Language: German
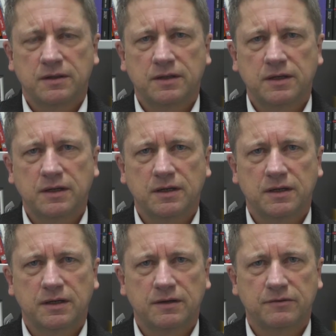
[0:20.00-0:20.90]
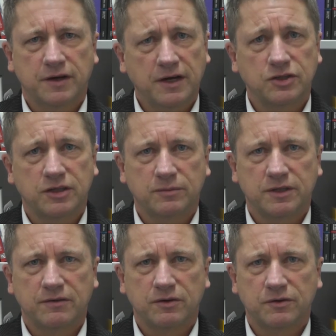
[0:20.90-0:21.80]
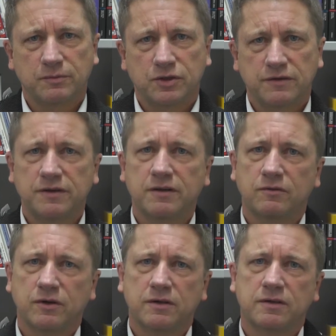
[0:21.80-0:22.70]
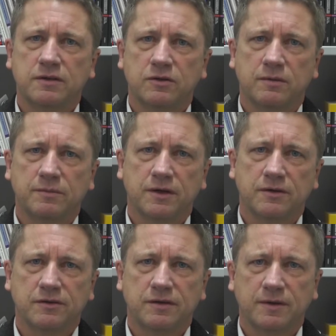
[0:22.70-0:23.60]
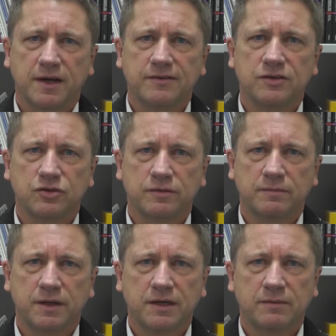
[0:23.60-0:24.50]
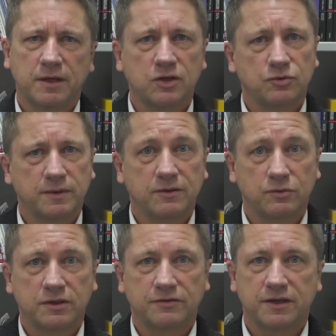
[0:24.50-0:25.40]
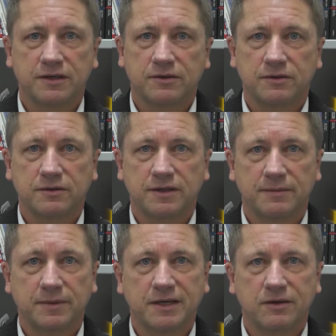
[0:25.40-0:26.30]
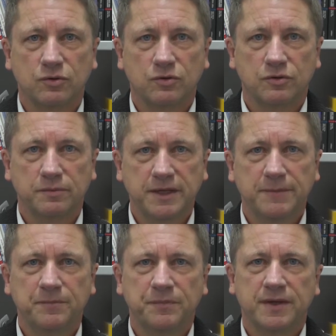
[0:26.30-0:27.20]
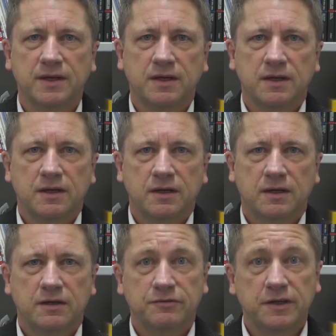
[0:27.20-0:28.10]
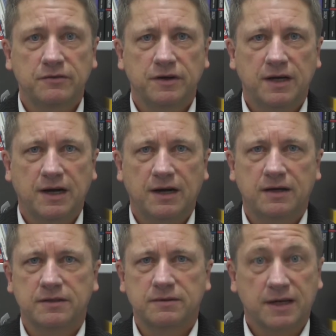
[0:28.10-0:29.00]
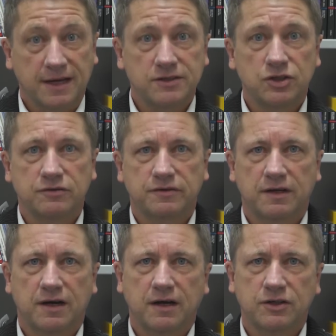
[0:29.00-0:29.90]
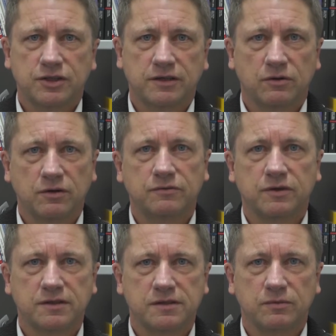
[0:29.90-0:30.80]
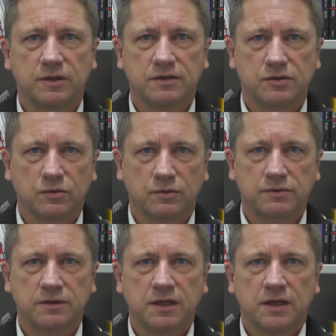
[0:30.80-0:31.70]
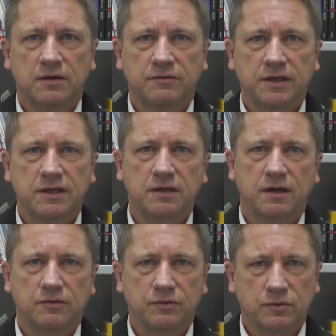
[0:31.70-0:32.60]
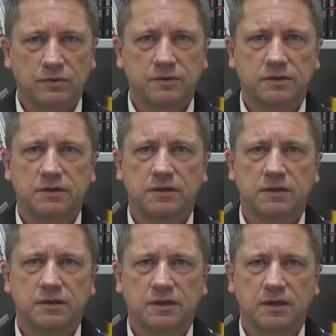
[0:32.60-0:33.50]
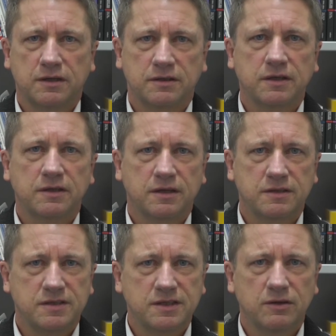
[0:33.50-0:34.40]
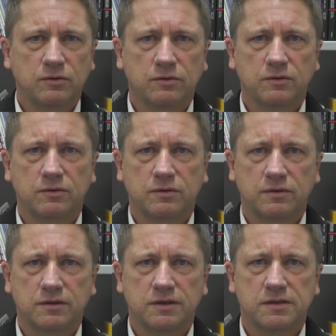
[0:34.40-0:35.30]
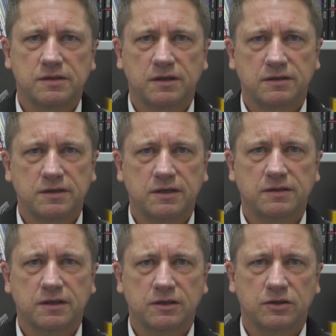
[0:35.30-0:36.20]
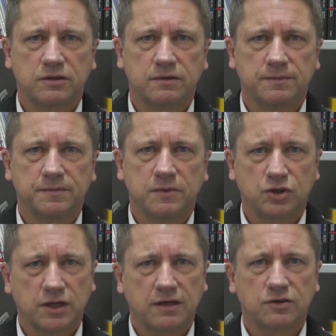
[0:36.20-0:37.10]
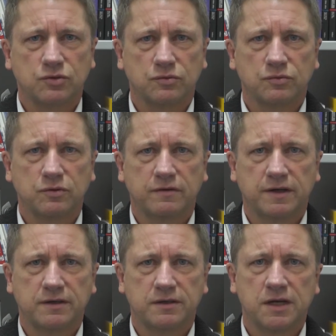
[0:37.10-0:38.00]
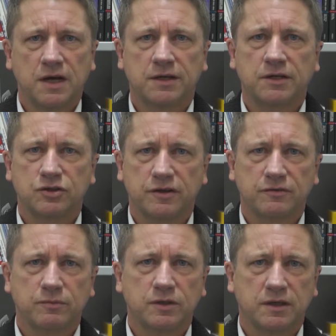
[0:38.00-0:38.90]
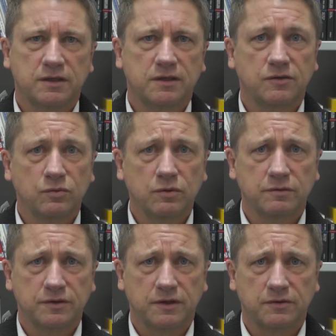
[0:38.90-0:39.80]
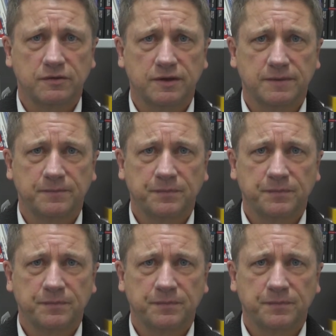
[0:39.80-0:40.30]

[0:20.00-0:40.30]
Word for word: Die Fragestellung, mit der wir uns beschäftigen wollen, kommt aus dem klassischen Medienmanagement oder vielleicht auch der Medienökonomie. Äh, viele Verlage, klassische Verlage, stehen heute vor der Situation, wie aufgrund äh, der Digitalisierung und des äh, sehr, sehr ähm, starken Strukturwandels die Geschäftsmodelle der Zukunft aussehen.